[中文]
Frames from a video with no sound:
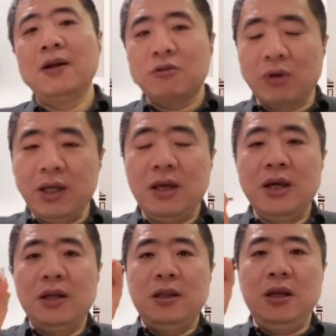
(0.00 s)
所以
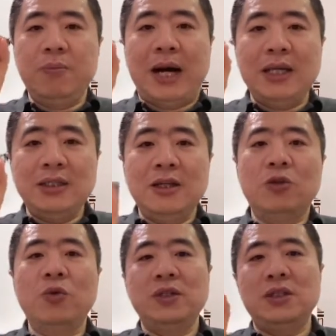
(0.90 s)
你把一些
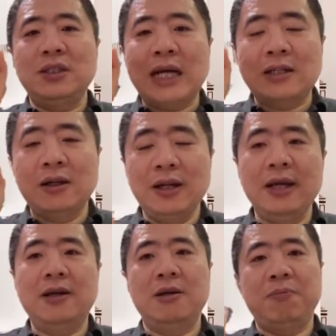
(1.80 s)
东西加上
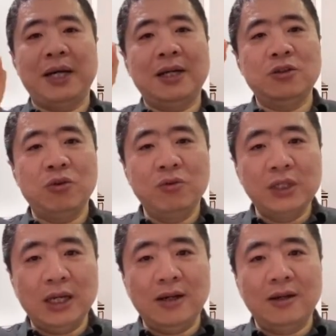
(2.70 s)
link，把它从
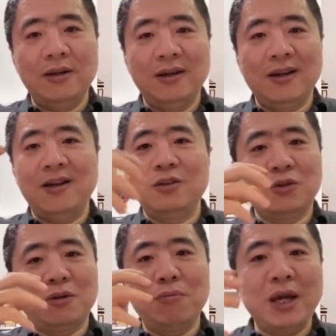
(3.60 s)
这个哎，就
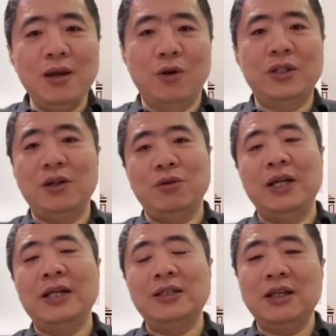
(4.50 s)
是没有这种
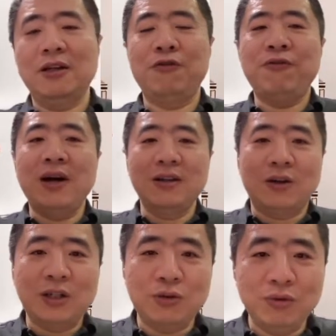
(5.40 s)
链接的，放
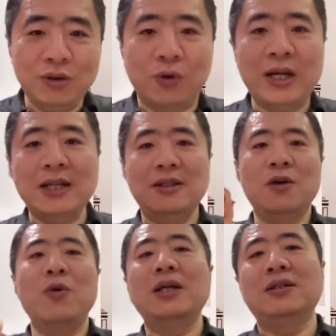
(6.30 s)
到这种有链接
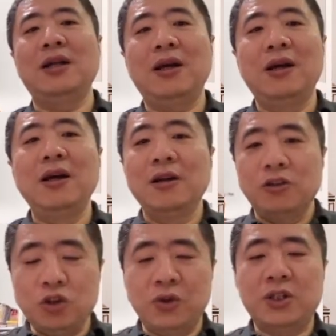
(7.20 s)
关系里，
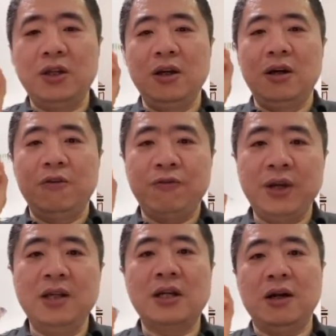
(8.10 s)
就是一个
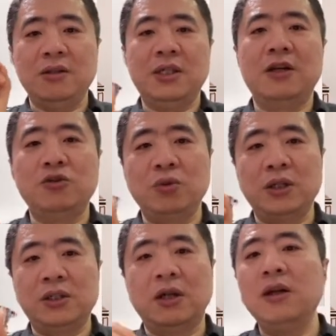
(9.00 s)
非常显著的
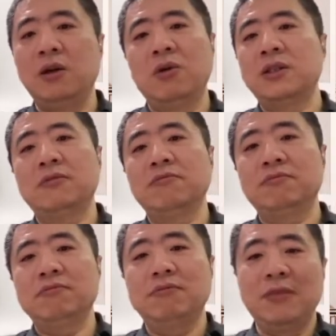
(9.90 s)
整理过程。
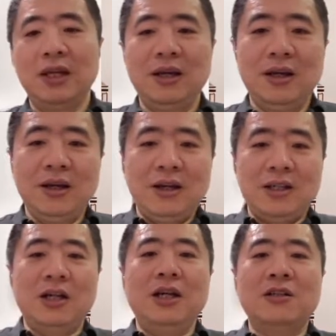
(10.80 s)
整理